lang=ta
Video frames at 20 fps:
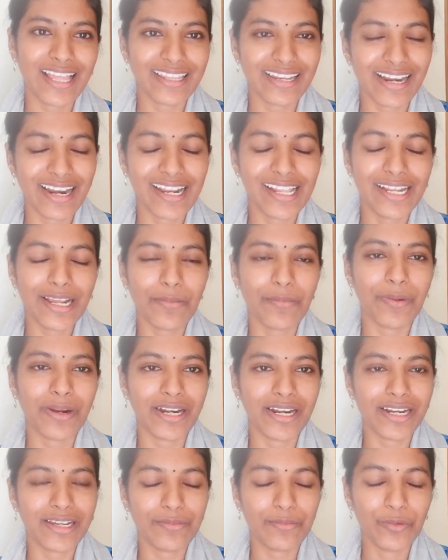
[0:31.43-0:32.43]
அதனால் நான்
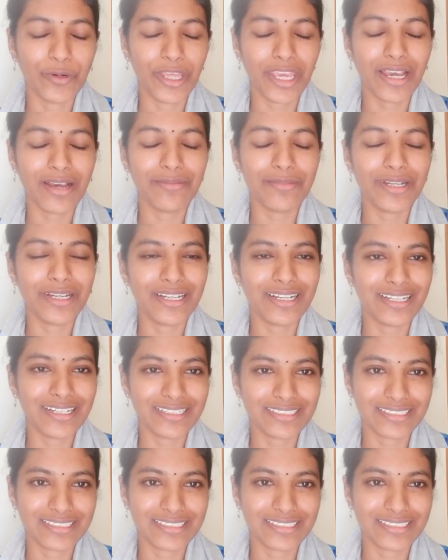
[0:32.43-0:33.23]
பண்ண முடியாமல்